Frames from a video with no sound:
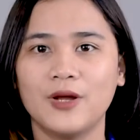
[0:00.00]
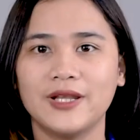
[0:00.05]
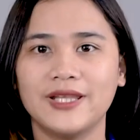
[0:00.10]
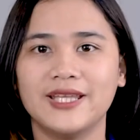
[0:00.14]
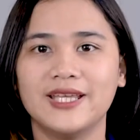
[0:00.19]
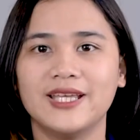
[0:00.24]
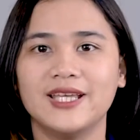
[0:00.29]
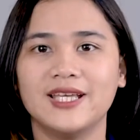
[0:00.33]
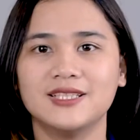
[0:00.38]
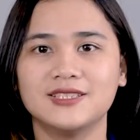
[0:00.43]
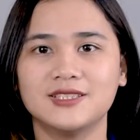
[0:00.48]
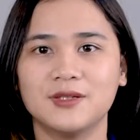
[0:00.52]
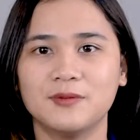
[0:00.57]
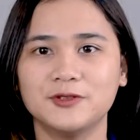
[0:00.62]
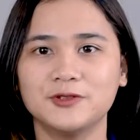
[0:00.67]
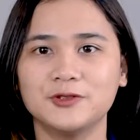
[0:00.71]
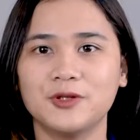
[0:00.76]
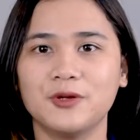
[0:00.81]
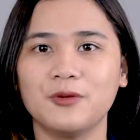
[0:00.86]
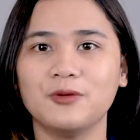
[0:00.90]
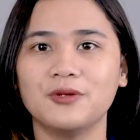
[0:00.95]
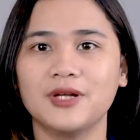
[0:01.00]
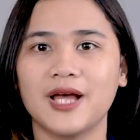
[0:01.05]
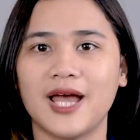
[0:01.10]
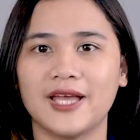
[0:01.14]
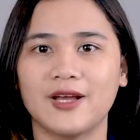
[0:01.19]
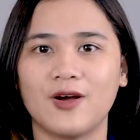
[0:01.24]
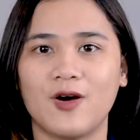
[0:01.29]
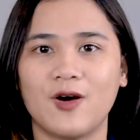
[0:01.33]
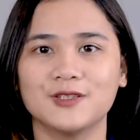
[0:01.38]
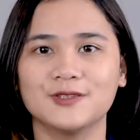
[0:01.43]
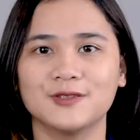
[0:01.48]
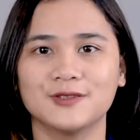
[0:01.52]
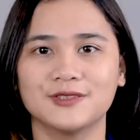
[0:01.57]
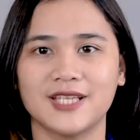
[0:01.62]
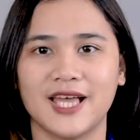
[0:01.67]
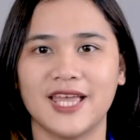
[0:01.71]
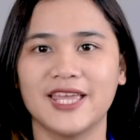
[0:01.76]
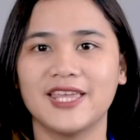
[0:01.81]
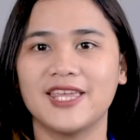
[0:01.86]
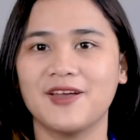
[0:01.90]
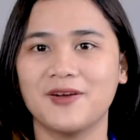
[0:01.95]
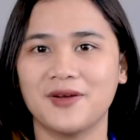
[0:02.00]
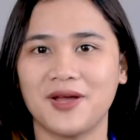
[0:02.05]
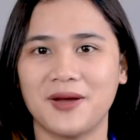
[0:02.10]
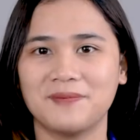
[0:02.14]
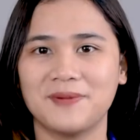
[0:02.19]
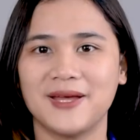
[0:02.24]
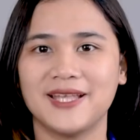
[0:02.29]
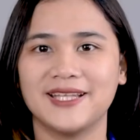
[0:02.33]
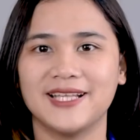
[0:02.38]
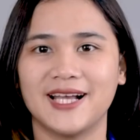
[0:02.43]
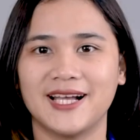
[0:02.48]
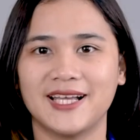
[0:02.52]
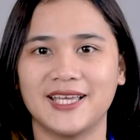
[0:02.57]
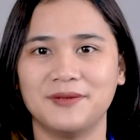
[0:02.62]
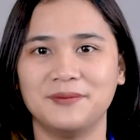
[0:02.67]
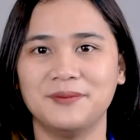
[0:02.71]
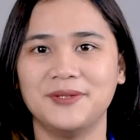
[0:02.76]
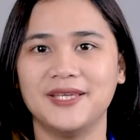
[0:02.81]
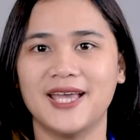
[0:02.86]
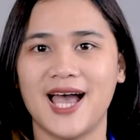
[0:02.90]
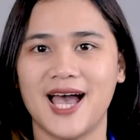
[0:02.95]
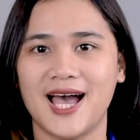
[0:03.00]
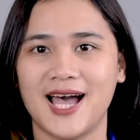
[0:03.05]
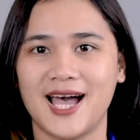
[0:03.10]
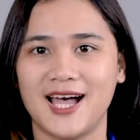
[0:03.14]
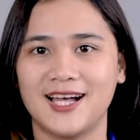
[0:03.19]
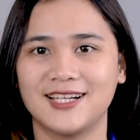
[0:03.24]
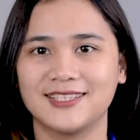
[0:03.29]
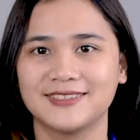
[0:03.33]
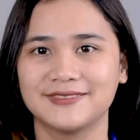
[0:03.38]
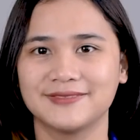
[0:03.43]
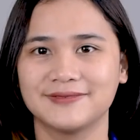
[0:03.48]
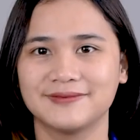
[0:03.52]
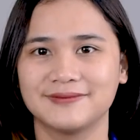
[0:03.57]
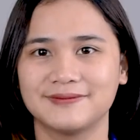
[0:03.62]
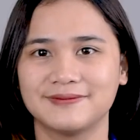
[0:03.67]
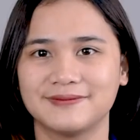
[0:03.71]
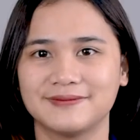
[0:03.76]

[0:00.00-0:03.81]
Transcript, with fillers: วันนี้จะมาช่วยคุณไขข้อสงสัยเกี่ยวกับแผ่นยาง NBR ค่ะ